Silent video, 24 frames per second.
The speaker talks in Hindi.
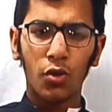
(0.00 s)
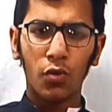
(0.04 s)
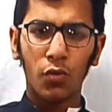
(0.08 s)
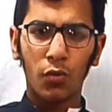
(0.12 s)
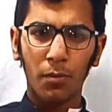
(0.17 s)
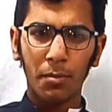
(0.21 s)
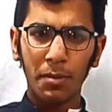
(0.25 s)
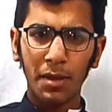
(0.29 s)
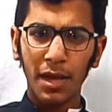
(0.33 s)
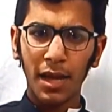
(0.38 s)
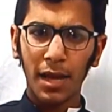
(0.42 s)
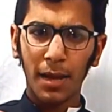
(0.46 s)

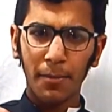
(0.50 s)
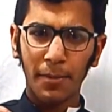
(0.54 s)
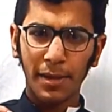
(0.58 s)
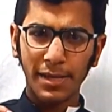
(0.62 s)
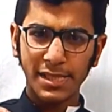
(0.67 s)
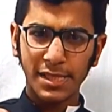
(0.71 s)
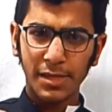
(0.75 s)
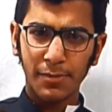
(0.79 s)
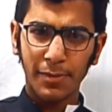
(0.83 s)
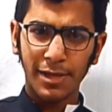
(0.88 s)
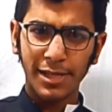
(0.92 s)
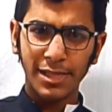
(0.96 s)
वो भी
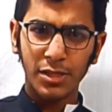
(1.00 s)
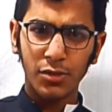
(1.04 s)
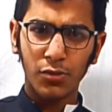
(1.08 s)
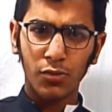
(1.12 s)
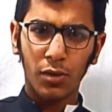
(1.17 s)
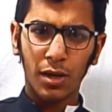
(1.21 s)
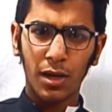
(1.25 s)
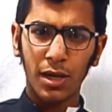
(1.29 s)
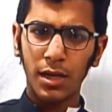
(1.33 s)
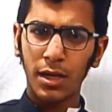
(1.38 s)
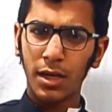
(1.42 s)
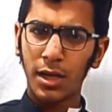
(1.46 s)
अमेजिंग मैजिक
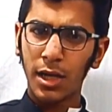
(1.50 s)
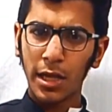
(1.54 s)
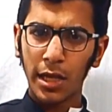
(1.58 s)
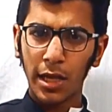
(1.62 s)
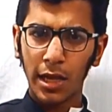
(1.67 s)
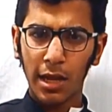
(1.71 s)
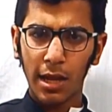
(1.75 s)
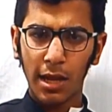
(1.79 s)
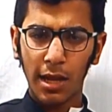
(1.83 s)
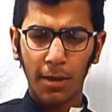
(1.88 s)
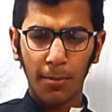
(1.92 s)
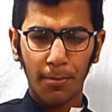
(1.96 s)
क्वाइन का
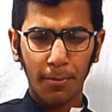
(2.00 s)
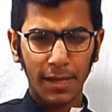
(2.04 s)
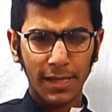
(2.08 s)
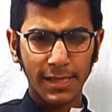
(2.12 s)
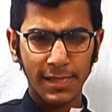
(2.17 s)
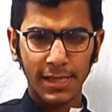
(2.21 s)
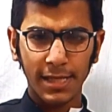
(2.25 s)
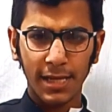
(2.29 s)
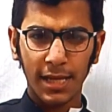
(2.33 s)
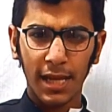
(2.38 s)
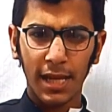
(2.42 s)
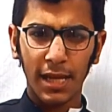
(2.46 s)
ही एक
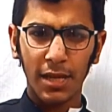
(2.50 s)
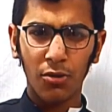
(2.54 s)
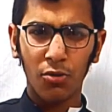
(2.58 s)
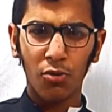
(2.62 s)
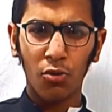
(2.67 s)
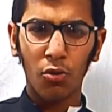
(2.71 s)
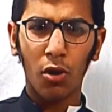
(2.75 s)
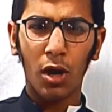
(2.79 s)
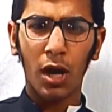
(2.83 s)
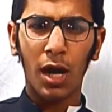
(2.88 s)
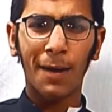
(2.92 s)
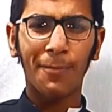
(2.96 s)
मैजिक है
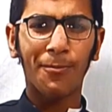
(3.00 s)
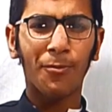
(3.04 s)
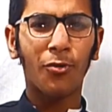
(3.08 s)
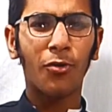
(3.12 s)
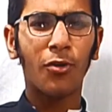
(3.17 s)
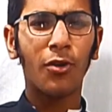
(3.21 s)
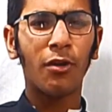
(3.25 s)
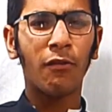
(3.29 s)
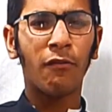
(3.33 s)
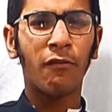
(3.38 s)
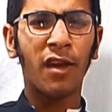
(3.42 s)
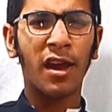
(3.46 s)
जो
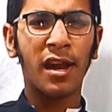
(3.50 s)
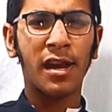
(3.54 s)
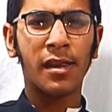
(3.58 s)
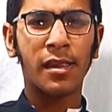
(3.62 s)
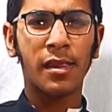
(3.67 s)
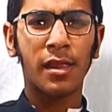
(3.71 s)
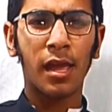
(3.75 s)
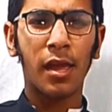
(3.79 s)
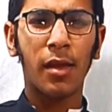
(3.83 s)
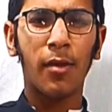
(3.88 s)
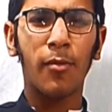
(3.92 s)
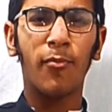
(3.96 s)
आपको इफेक्ट
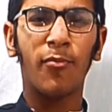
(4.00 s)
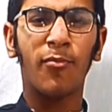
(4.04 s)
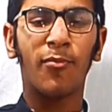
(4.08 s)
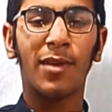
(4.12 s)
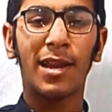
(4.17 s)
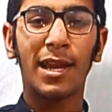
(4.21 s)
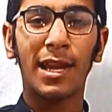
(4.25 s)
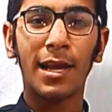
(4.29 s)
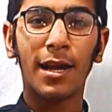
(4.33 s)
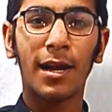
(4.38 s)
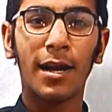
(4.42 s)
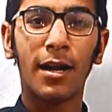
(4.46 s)
सही
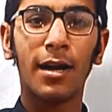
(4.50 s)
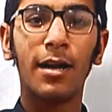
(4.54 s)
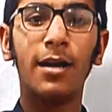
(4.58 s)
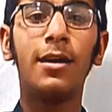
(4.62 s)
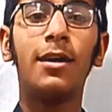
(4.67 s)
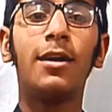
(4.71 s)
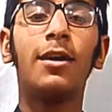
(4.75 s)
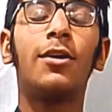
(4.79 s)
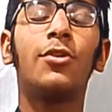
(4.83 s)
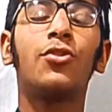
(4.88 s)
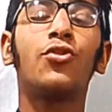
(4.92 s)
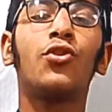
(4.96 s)
मिलेगा
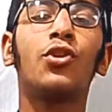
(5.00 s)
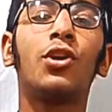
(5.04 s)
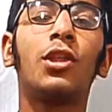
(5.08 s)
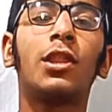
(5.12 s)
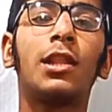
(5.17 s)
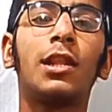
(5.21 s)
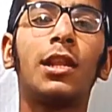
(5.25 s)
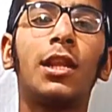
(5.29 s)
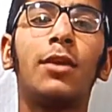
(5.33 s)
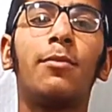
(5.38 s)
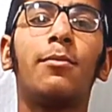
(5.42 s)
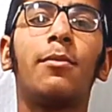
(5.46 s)
तो
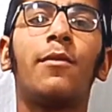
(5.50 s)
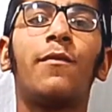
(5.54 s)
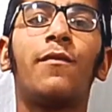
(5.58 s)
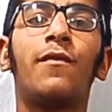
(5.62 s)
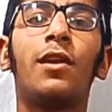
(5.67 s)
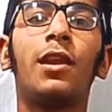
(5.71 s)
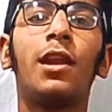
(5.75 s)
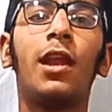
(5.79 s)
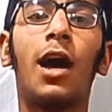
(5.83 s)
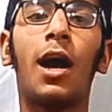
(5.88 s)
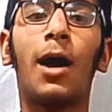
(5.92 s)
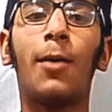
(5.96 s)
इसलिए मैं
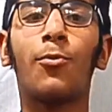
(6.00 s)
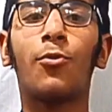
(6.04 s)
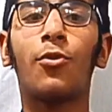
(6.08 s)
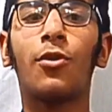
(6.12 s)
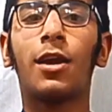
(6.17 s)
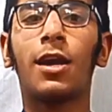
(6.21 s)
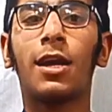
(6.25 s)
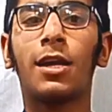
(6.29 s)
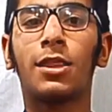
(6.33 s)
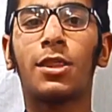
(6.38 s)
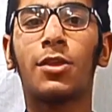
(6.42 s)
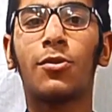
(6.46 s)
फिर
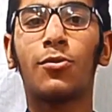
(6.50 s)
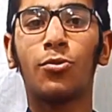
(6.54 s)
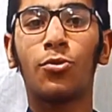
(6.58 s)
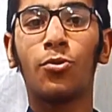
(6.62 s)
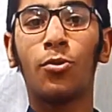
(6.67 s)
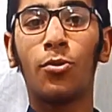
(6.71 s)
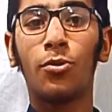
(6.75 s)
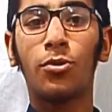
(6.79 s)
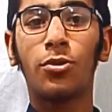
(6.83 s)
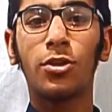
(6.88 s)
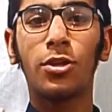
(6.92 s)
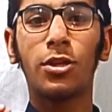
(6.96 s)
आपको कहता हूँ
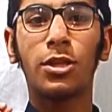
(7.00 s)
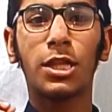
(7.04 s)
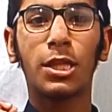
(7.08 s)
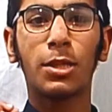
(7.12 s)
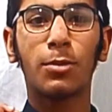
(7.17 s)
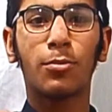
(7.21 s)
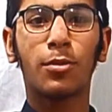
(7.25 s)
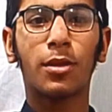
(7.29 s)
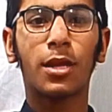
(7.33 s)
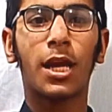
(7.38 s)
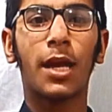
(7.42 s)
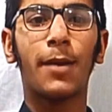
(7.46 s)
दोस्तों
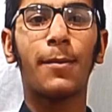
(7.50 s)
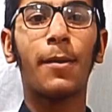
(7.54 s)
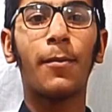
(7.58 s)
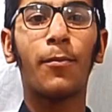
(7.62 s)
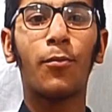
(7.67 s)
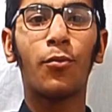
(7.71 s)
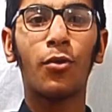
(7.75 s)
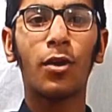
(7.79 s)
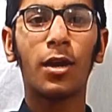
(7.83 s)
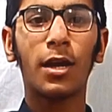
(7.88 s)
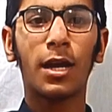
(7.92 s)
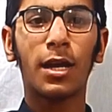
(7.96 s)
सब्सक्राइबर
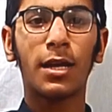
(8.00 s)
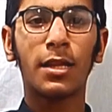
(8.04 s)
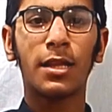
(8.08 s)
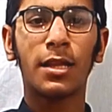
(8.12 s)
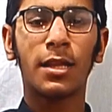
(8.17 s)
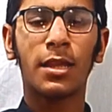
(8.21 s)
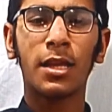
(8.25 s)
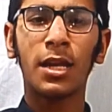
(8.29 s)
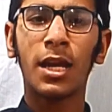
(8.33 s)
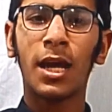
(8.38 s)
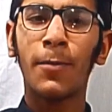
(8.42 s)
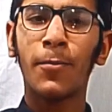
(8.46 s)
पूरे कर
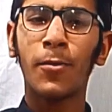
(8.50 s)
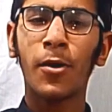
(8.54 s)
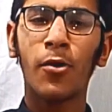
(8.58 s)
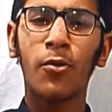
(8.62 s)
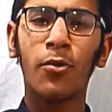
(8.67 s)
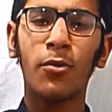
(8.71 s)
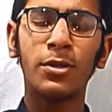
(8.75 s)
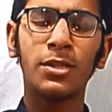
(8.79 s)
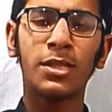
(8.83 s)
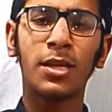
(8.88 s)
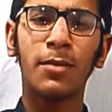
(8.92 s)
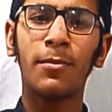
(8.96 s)
दें सिर्फ आपको
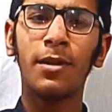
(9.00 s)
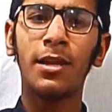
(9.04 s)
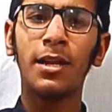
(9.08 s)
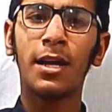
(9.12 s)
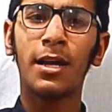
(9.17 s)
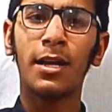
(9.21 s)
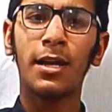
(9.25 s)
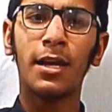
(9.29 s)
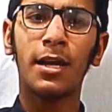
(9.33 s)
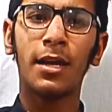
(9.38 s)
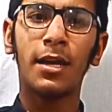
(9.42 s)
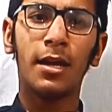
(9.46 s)
कौन सा बिल
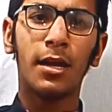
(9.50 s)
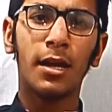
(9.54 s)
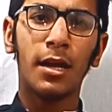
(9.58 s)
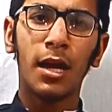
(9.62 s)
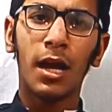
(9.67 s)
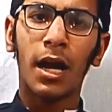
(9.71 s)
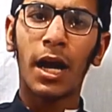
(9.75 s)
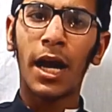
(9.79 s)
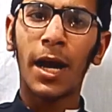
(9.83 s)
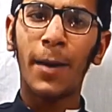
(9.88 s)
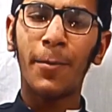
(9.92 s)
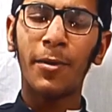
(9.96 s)
आना है
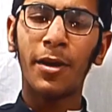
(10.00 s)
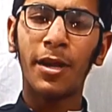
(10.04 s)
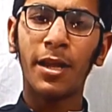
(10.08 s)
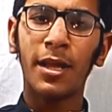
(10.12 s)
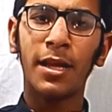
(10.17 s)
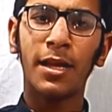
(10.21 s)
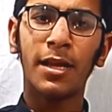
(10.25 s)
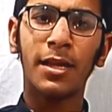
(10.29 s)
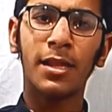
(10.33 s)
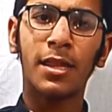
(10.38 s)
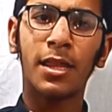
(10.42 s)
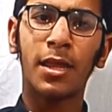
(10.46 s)

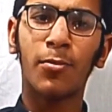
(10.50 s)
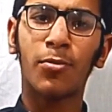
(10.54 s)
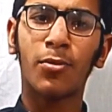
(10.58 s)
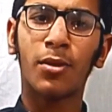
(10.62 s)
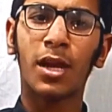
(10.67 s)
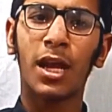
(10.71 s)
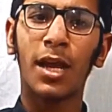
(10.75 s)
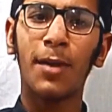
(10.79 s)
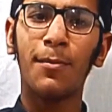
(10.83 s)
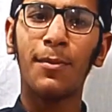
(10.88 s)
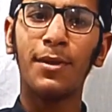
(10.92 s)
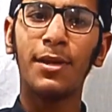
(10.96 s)
आपने
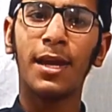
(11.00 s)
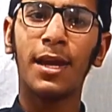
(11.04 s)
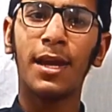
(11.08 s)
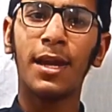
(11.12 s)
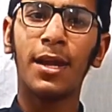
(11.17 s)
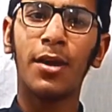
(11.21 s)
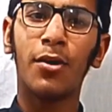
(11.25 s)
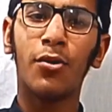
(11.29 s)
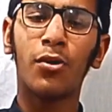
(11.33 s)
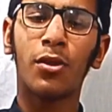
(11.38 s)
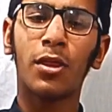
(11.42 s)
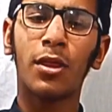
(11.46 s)
सब्सक्राइब में
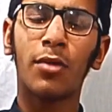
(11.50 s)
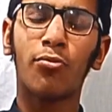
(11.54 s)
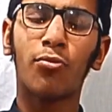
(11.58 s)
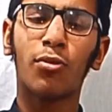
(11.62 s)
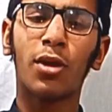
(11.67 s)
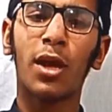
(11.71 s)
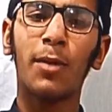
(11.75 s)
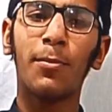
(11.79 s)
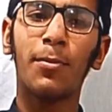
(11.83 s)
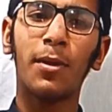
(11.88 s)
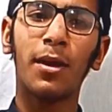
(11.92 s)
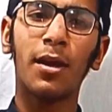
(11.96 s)
जाना है और
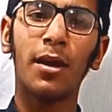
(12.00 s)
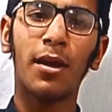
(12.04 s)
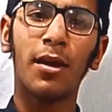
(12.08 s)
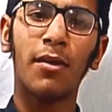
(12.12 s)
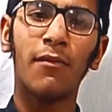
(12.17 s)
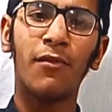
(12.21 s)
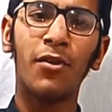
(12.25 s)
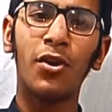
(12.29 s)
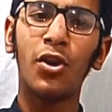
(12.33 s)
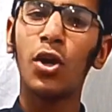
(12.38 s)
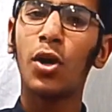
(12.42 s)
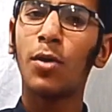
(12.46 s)
सब्सक्राइब पे
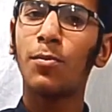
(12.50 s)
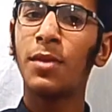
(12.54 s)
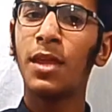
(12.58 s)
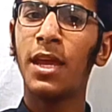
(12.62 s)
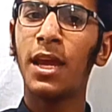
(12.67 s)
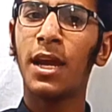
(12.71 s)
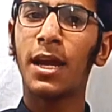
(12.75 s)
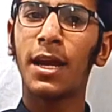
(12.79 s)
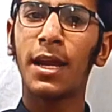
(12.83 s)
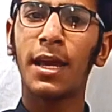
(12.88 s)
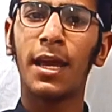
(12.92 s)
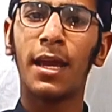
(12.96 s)
वीडियो आप
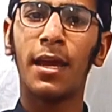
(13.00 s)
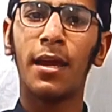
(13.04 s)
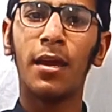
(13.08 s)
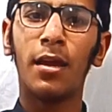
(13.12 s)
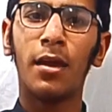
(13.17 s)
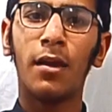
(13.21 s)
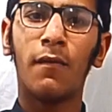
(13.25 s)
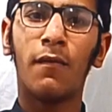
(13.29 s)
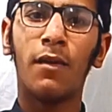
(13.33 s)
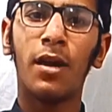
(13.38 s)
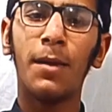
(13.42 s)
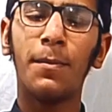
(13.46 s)
देख रहे हैं
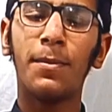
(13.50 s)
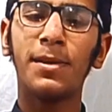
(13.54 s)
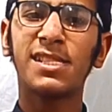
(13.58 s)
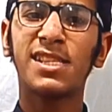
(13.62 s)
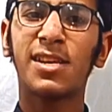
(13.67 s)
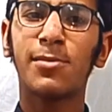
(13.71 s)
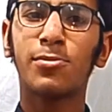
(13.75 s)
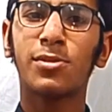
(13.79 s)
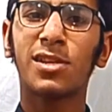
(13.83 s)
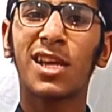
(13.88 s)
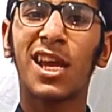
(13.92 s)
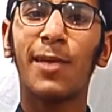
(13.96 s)
वहीं पे
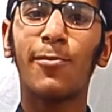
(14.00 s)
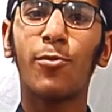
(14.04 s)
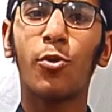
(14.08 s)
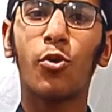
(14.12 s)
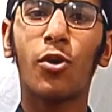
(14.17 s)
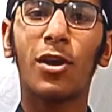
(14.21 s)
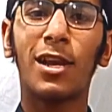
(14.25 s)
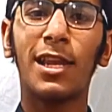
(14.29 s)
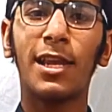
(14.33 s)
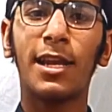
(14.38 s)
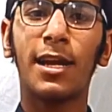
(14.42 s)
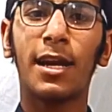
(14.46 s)
सब्सक्राइब
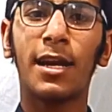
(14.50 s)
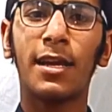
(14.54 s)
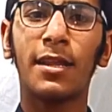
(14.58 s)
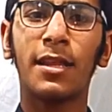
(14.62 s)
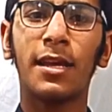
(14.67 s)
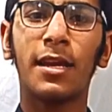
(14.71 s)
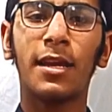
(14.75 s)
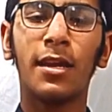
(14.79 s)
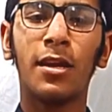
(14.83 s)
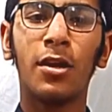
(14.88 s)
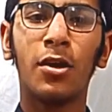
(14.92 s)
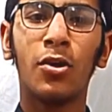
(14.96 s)
को क्लिक कर
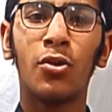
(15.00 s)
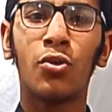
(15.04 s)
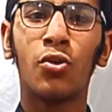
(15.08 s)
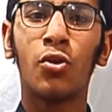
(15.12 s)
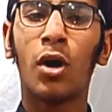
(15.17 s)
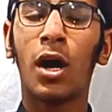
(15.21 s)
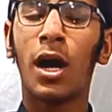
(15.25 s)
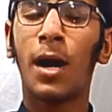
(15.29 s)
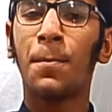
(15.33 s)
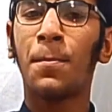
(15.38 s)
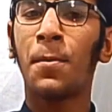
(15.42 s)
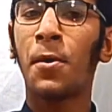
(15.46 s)
दें
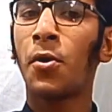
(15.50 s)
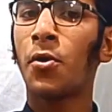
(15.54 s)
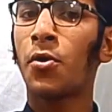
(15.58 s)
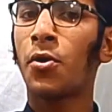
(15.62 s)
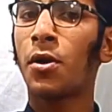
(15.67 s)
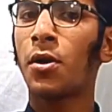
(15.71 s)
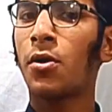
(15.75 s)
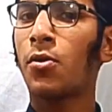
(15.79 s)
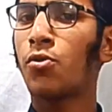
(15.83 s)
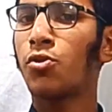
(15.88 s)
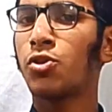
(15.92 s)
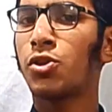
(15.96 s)
तो आपको
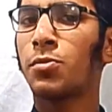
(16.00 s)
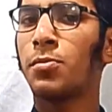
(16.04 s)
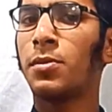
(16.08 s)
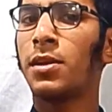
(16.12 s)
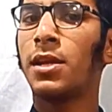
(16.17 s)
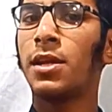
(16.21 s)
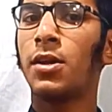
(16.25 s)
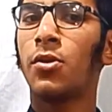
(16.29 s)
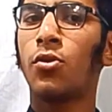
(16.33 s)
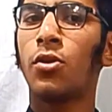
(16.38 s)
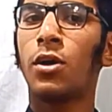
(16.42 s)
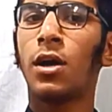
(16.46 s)
कुछ भी
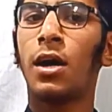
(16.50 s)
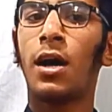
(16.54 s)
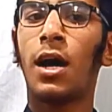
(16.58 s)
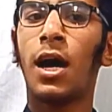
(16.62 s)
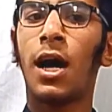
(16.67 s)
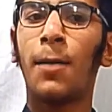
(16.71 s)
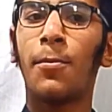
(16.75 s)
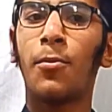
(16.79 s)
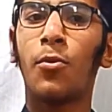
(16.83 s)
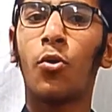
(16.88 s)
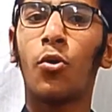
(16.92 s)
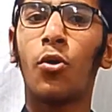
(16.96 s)
नहीं होगा
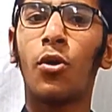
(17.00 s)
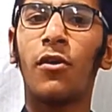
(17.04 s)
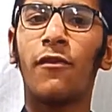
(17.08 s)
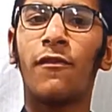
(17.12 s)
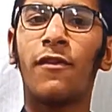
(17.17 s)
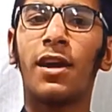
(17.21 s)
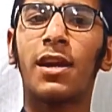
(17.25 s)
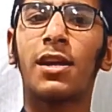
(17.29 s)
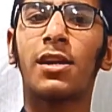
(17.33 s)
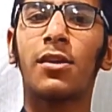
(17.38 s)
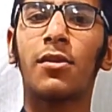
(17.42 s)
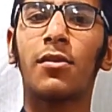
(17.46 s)
आपको
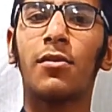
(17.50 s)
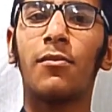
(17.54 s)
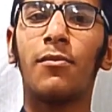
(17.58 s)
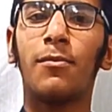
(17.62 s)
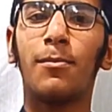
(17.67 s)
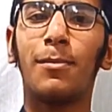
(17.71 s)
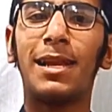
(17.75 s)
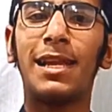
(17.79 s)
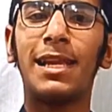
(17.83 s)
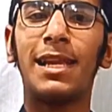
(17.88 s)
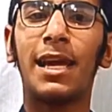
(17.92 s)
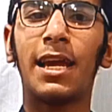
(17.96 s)
इफेक्ट
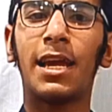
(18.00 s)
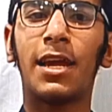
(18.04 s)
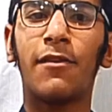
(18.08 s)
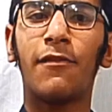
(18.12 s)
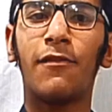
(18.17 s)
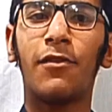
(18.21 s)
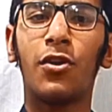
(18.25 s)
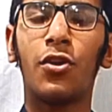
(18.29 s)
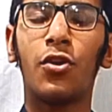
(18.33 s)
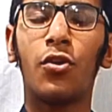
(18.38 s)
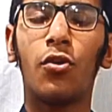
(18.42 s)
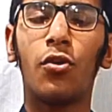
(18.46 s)
मिल जाएगी
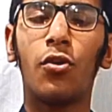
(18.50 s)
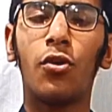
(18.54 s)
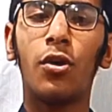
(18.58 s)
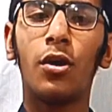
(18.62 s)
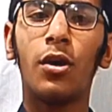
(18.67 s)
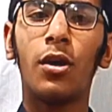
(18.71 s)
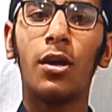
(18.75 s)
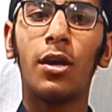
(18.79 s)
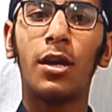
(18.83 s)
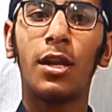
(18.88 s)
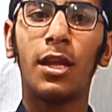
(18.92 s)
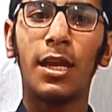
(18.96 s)
वीडियो
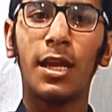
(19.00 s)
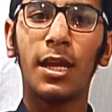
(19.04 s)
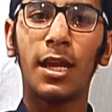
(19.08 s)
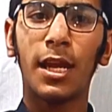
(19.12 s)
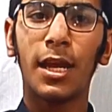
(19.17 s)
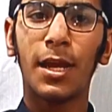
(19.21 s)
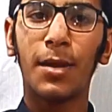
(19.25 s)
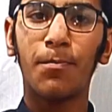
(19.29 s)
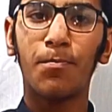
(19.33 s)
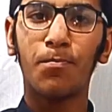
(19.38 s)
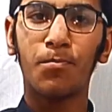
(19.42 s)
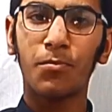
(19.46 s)
ठीक
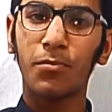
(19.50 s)
है